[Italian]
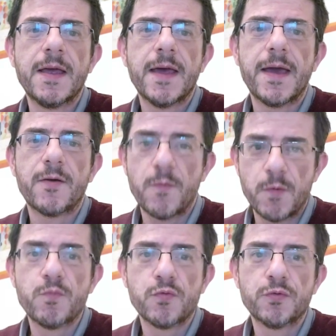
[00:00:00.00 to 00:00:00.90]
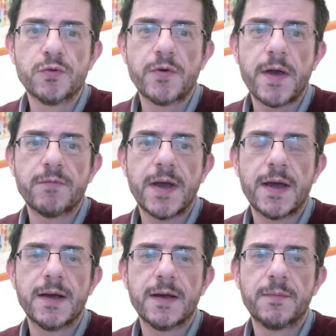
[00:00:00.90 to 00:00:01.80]
e come Ubuntu è
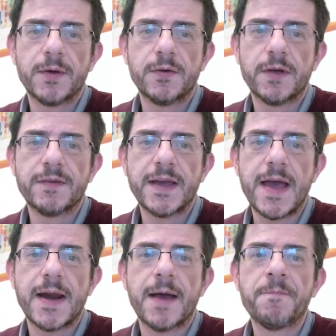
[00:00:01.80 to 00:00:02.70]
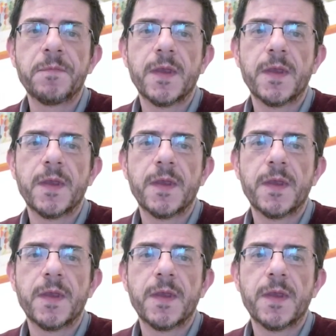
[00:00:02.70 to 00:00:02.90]
una parola africana.